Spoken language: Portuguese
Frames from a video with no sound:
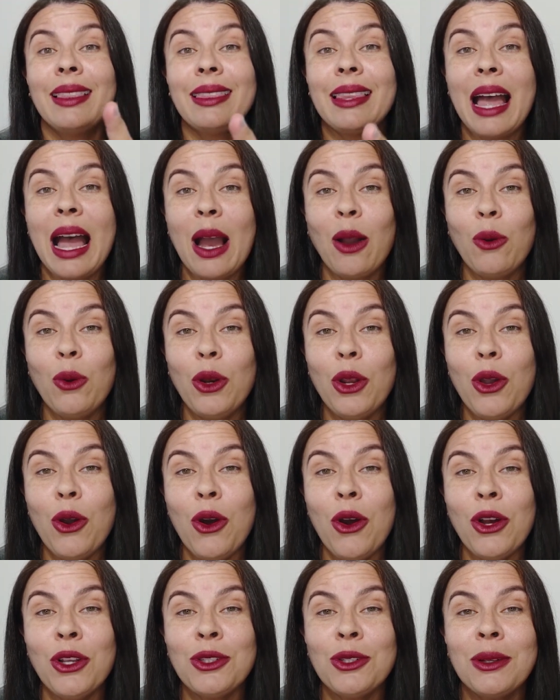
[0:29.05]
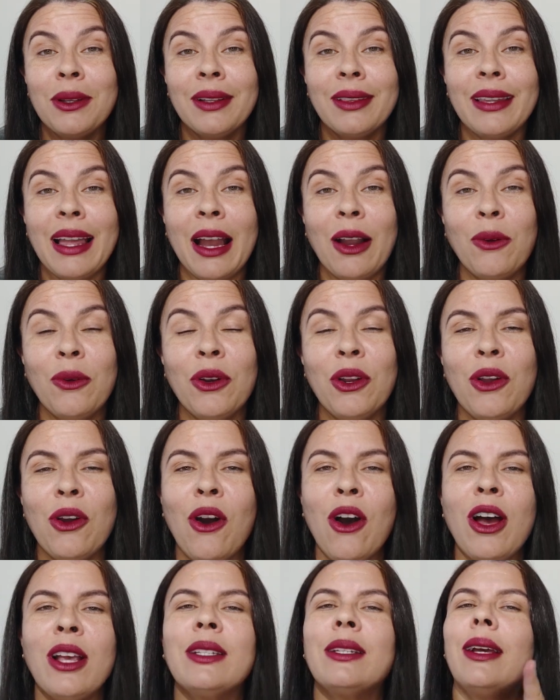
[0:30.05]
Tá curioso? Tá
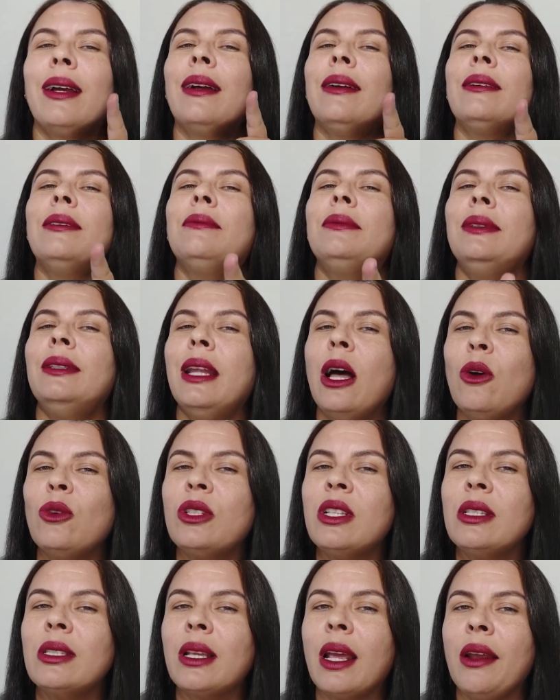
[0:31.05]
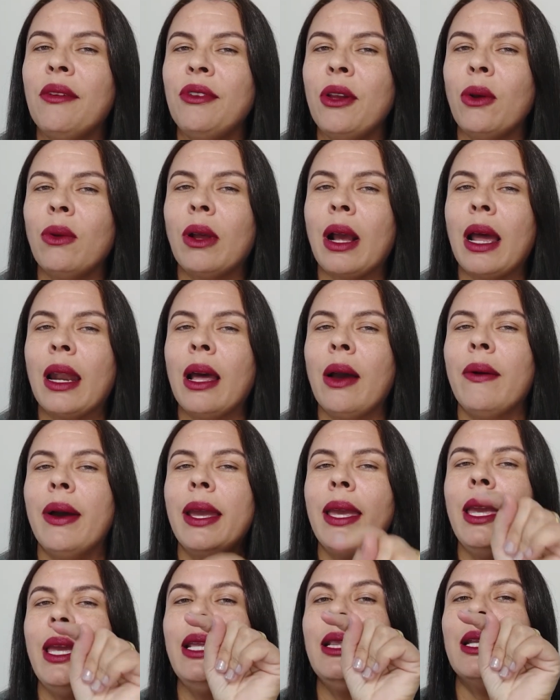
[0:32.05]
curiosa? Não se inscreveu no canal
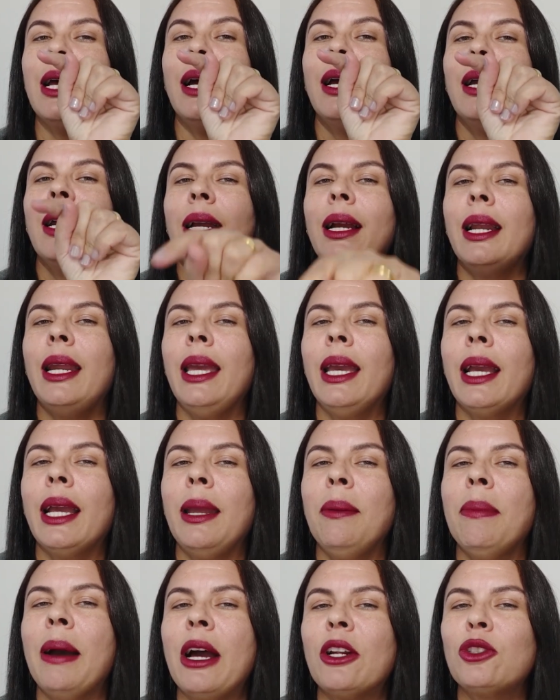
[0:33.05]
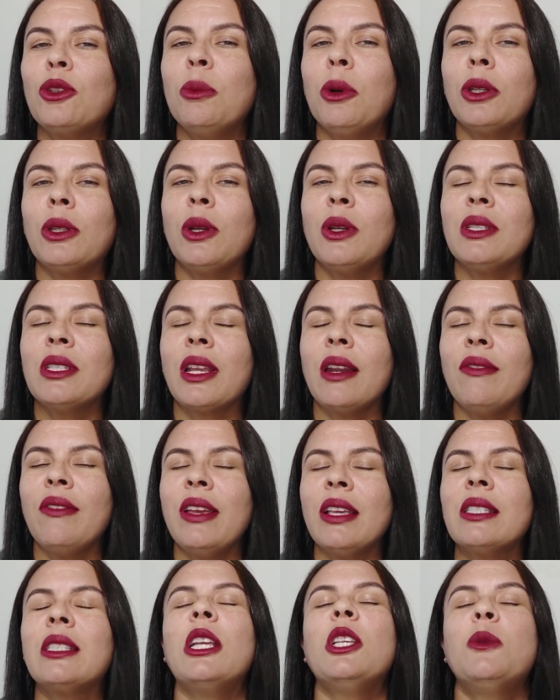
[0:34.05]
ainda? Clica embaixo no botão
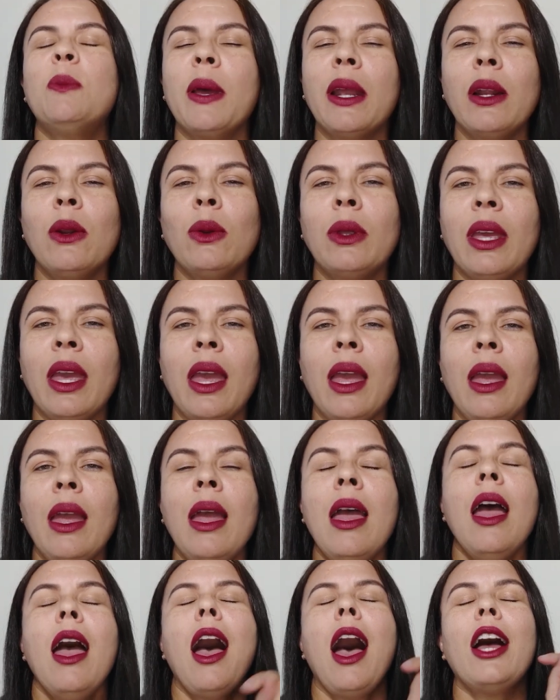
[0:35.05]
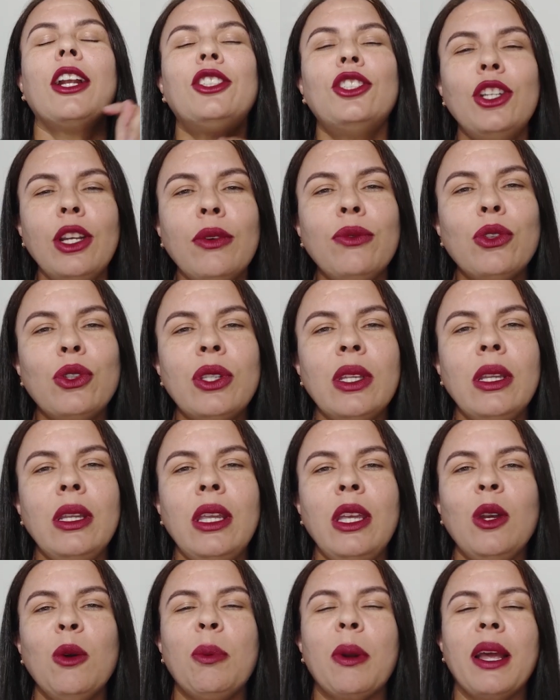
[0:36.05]
inscrever, está esperando o quê? Ativa o
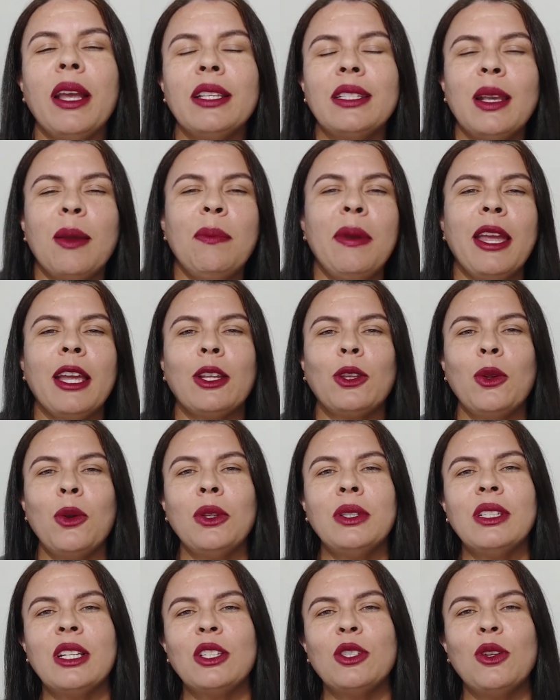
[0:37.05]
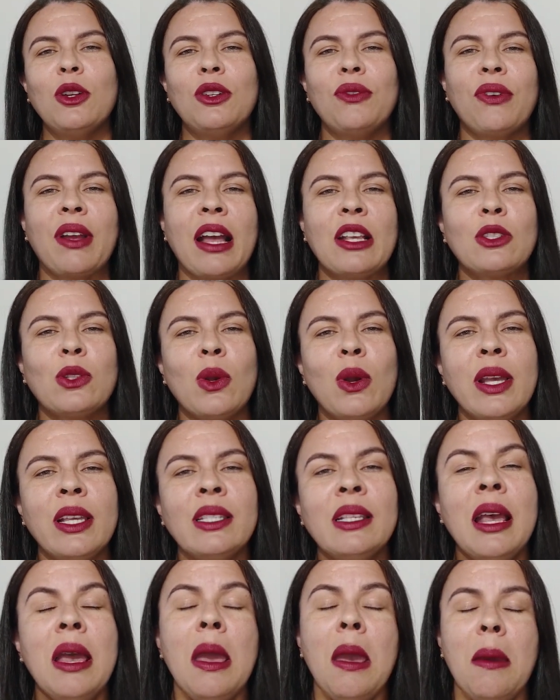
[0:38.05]
sininho para receber todas as
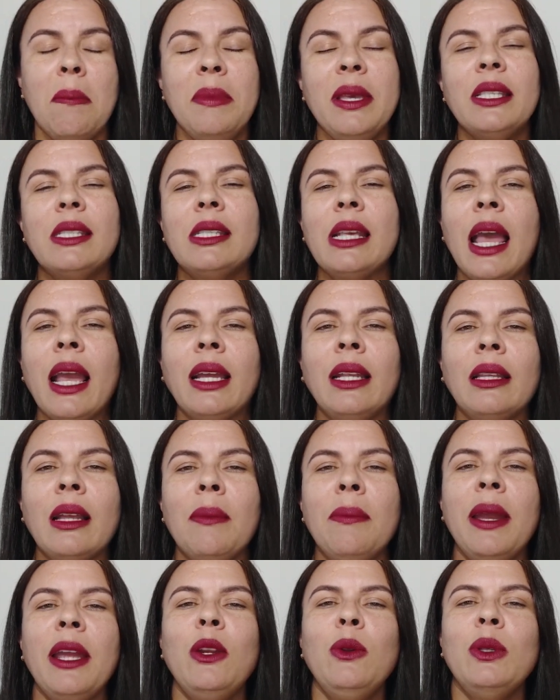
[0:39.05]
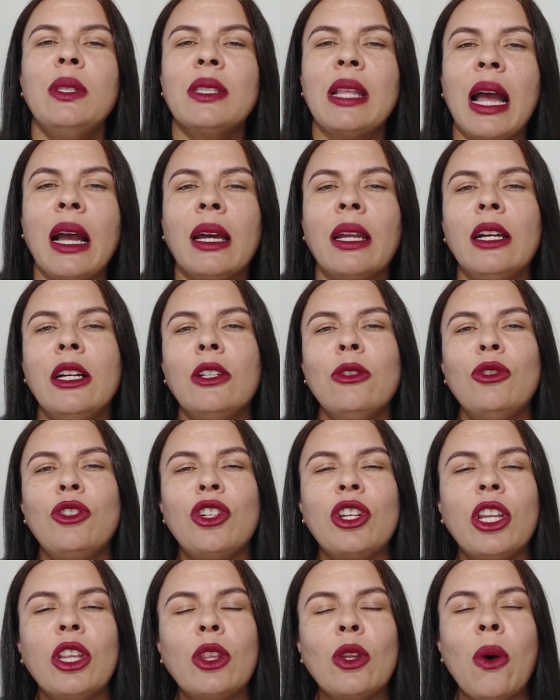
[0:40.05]
notificações. Me segue também no Instagram, no
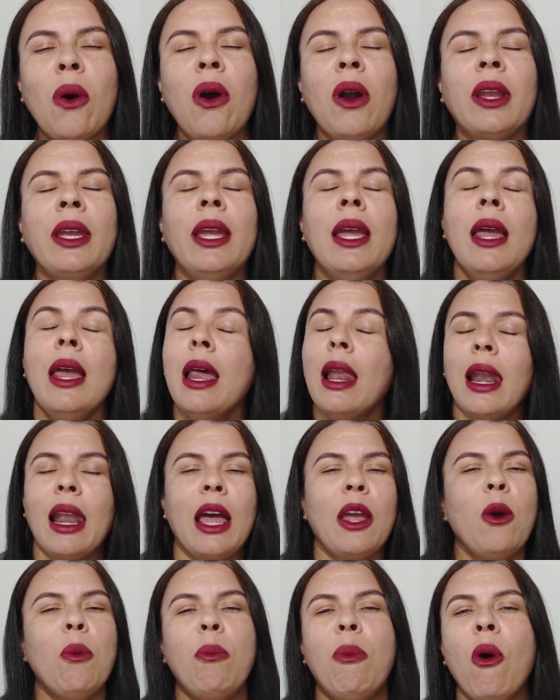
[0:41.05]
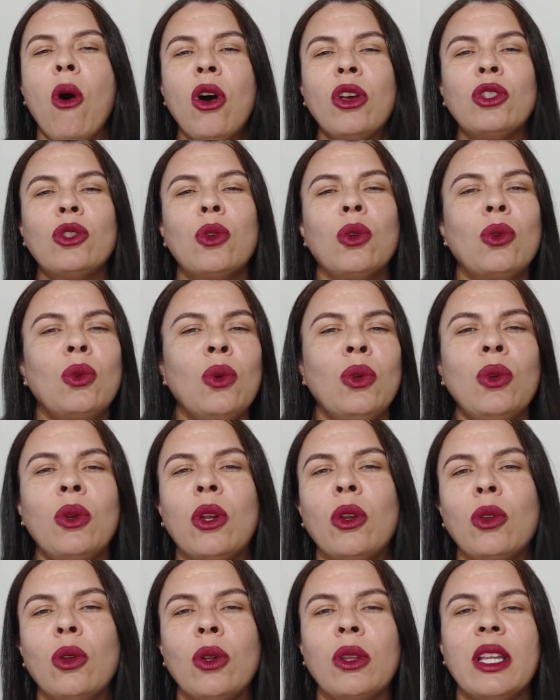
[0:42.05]
TikTok. Lá eu posto tudo
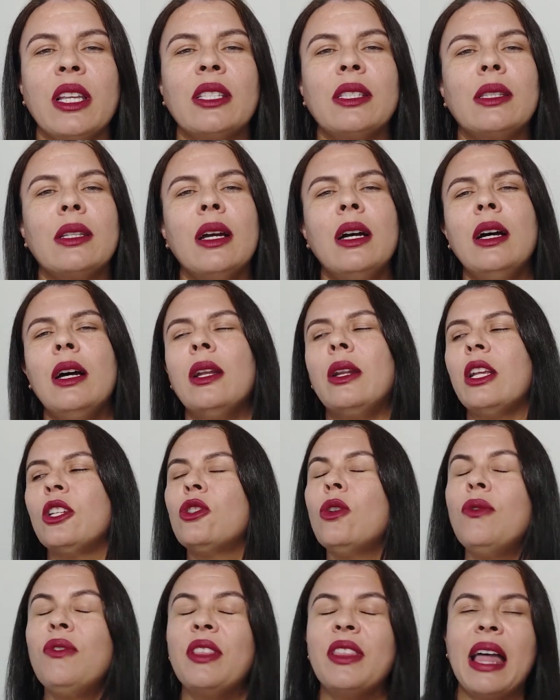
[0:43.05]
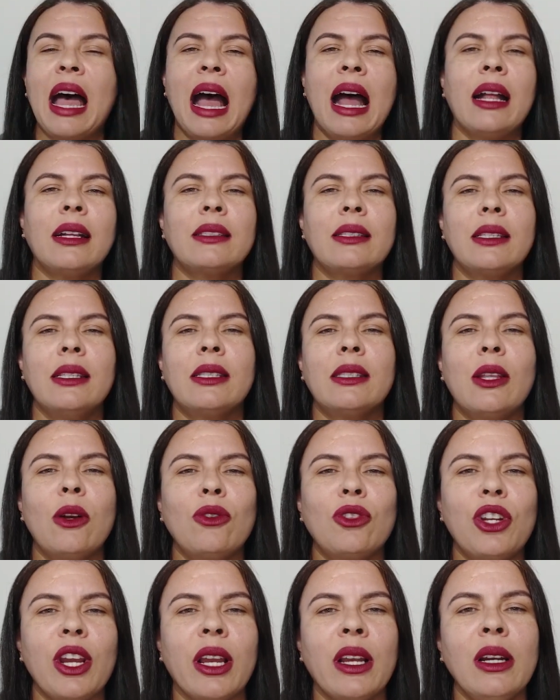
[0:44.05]
que eu tô testando, as novidades que
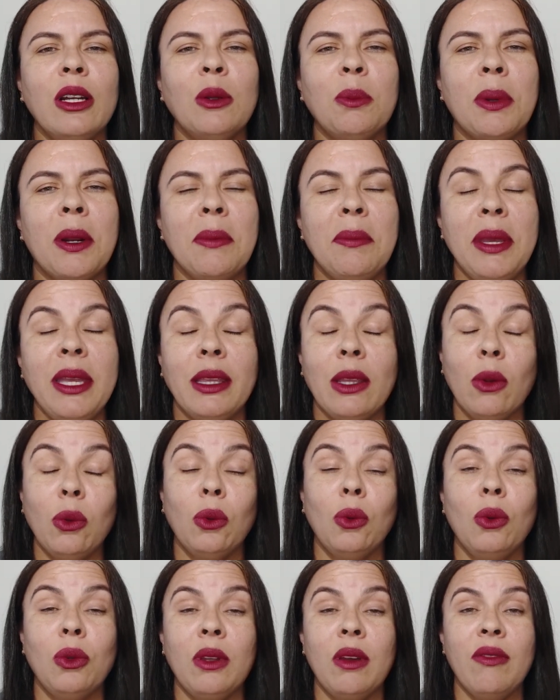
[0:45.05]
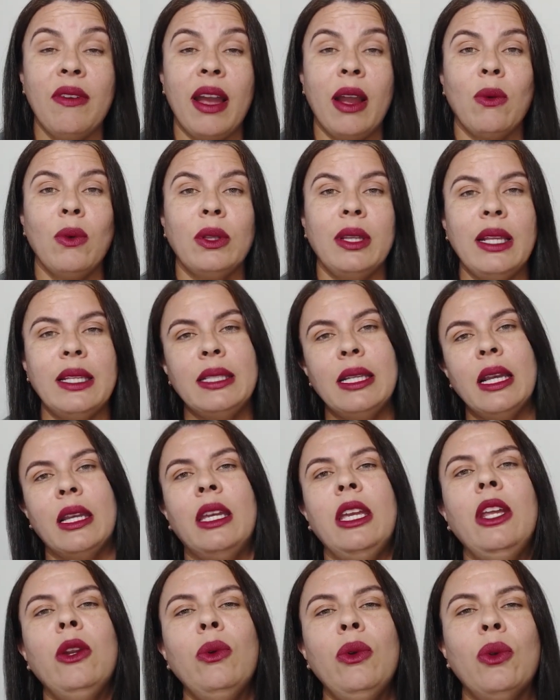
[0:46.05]
estão chegando para mim. Então, tudo que vai acontecer
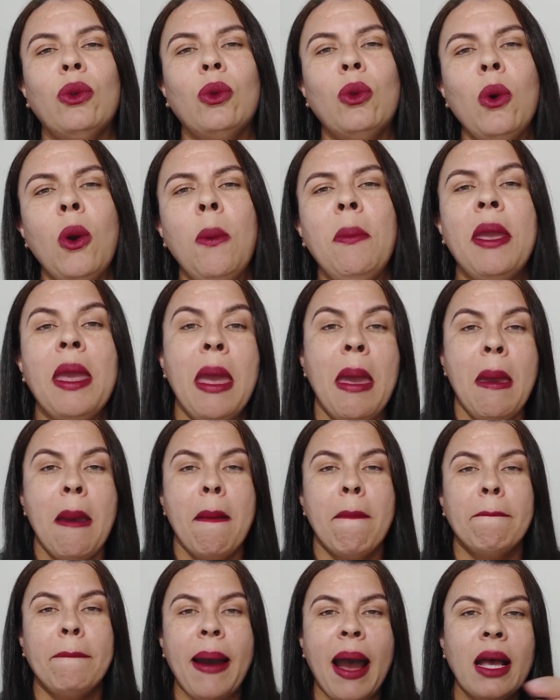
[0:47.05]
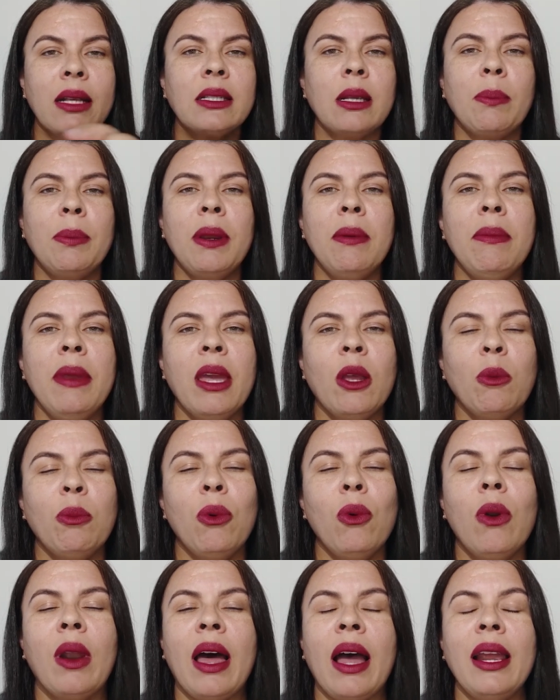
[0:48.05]
aqui no YouTube, passa primeiro
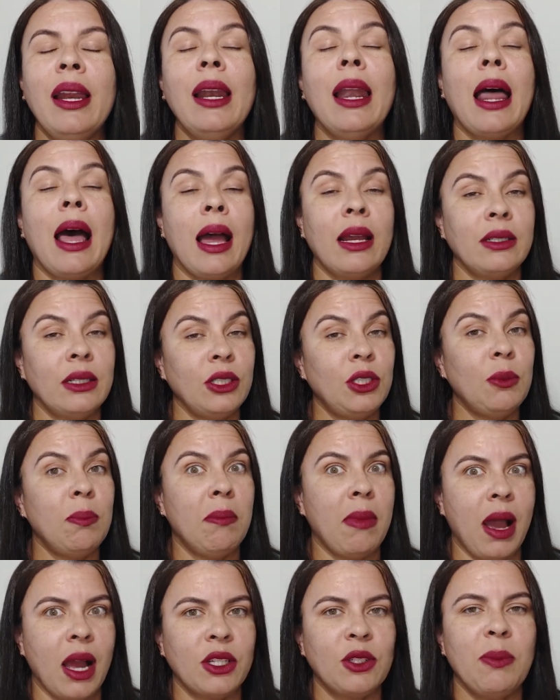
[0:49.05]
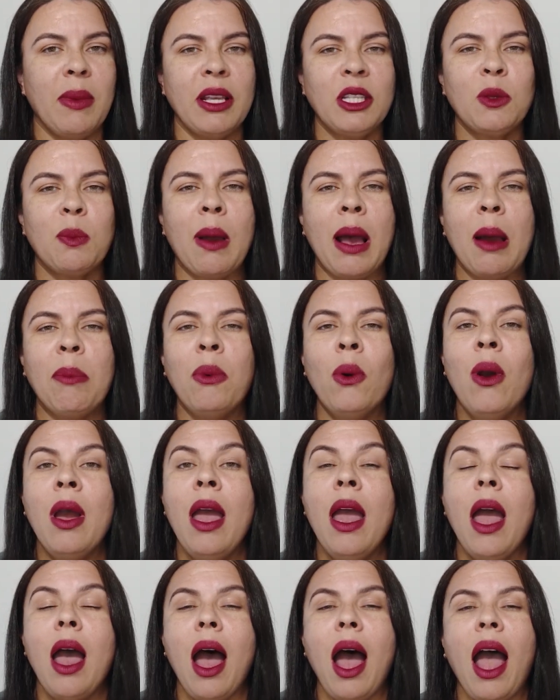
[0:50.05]
por lá e lá a gente bate mais papo
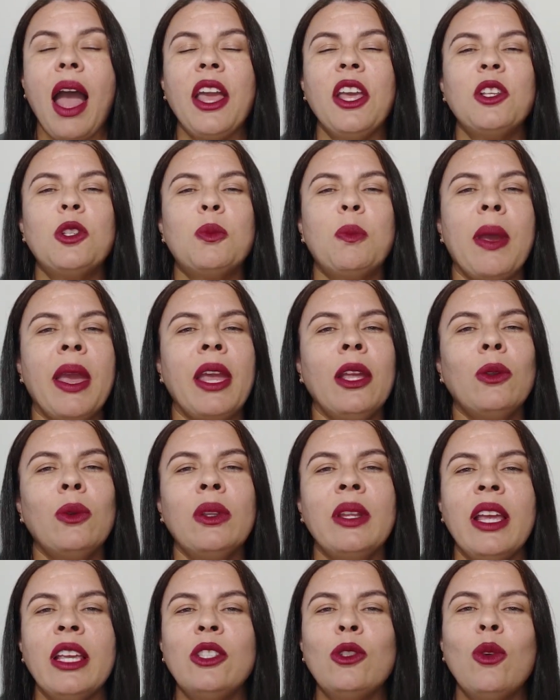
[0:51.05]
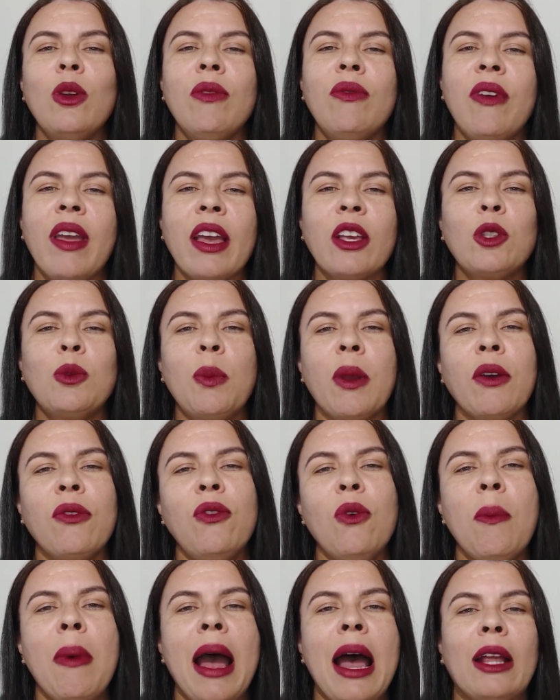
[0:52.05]
a respeito desse universo
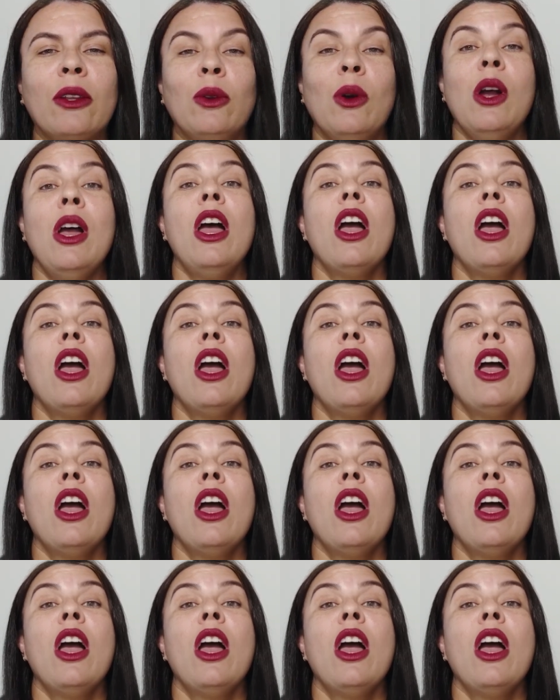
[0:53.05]
perfumado.